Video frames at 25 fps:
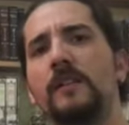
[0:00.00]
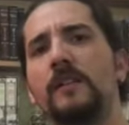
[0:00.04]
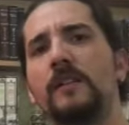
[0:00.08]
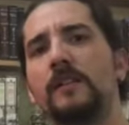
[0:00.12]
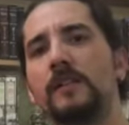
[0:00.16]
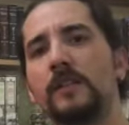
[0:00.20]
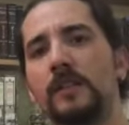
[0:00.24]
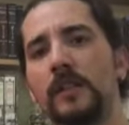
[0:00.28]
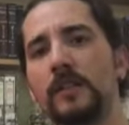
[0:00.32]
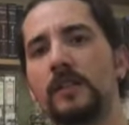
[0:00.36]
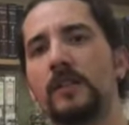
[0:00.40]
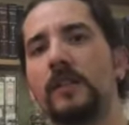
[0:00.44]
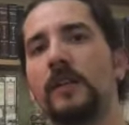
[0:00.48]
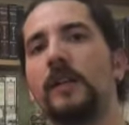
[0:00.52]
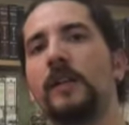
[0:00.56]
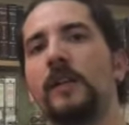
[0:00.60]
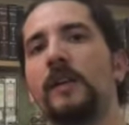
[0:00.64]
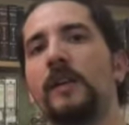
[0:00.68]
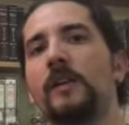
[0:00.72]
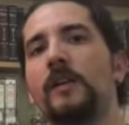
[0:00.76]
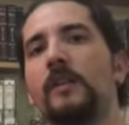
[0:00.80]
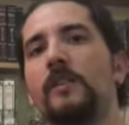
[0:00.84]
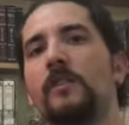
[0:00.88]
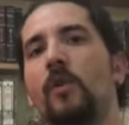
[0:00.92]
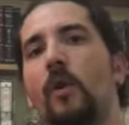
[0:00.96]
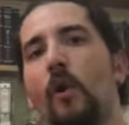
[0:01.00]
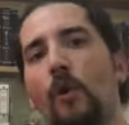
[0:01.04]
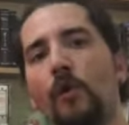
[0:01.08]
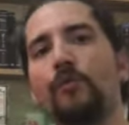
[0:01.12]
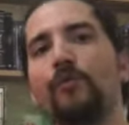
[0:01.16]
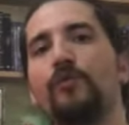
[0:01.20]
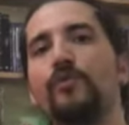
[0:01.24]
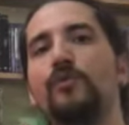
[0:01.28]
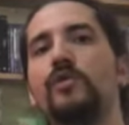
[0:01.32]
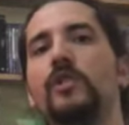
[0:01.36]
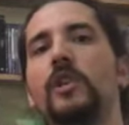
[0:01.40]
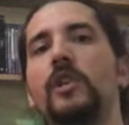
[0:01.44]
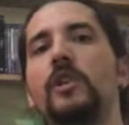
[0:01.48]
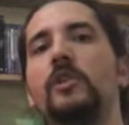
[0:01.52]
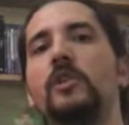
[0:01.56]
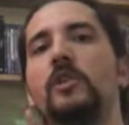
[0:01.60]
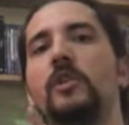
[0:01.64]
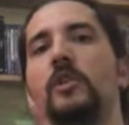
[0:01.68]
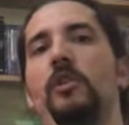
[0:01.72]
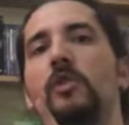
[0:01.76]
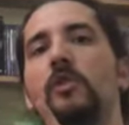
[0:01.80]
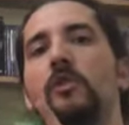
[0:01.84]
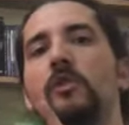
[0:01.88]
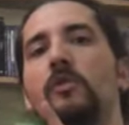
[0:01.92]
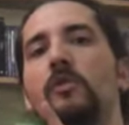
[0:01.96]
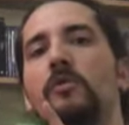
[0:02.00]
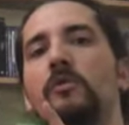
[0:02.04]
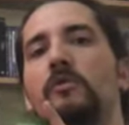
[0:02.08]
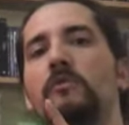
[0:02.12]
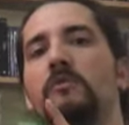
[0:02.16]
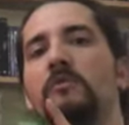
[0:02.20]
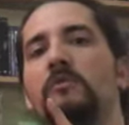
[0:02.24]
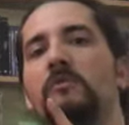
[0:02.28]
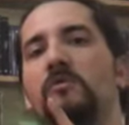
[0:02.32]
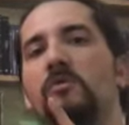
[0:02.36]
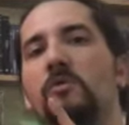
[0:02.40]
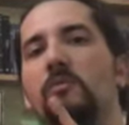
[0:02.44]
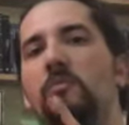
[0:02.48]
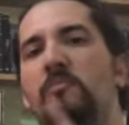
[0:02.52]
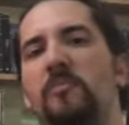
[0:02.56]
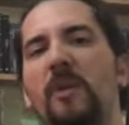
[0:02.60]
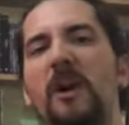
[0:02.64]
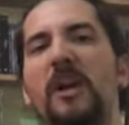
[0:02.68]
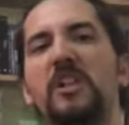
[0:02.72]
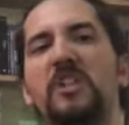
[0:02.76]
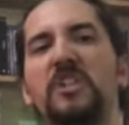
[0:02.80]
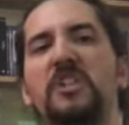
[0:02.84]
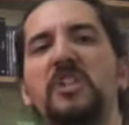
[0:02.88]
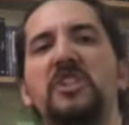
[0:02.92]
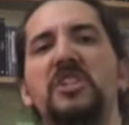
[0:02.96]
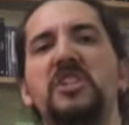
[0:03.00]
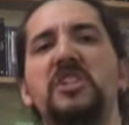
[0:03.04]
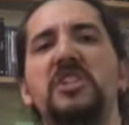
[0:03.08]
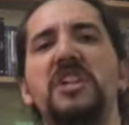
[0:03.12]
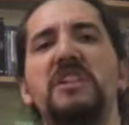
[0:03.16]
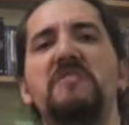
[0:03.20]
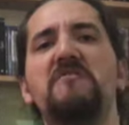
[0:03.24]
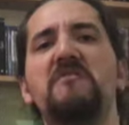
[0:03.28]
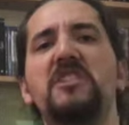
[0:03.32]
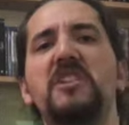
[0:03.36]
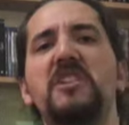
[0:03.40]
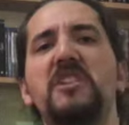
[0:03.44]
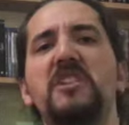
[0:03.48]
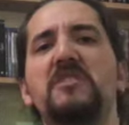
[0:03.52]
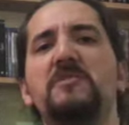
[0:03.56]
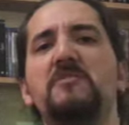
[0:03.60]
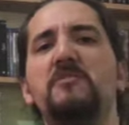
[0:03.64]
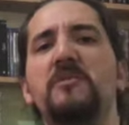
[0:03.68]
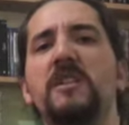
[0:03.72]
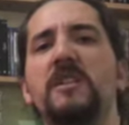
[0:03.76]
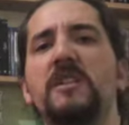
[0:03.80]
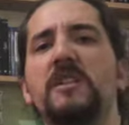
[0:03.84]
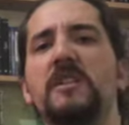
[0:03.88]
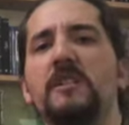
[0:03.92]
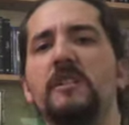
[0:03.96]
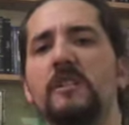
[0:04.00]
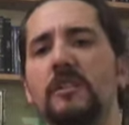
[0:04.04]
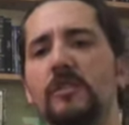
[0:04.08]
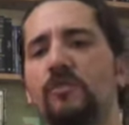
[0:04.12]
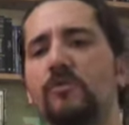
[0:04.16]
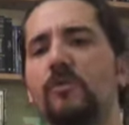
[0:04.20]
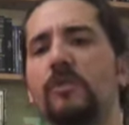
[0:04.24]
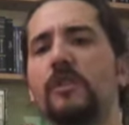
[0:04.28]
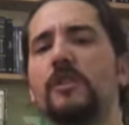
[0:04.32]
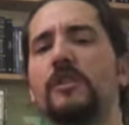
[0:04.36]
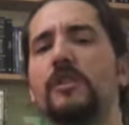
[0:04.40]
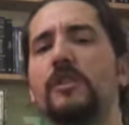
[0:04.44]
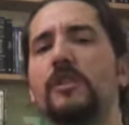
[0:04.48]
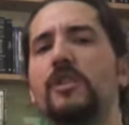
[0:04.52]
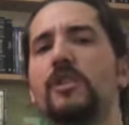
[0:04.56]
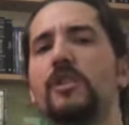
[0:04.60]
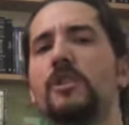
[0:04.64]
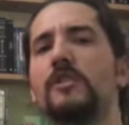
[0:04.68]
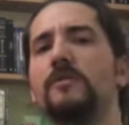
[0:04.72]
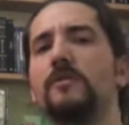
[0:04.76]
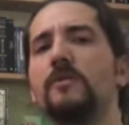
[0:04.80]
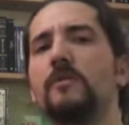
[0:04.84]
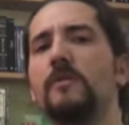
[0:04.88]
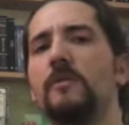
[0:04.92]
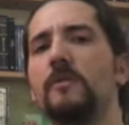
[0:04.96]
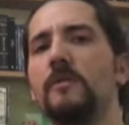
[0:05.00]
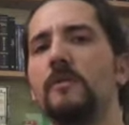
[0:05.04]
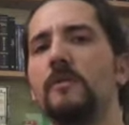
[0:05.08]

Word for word: Certains refusaient euh, de pactiser avec l'ennemi. Ils sont restés chez eux.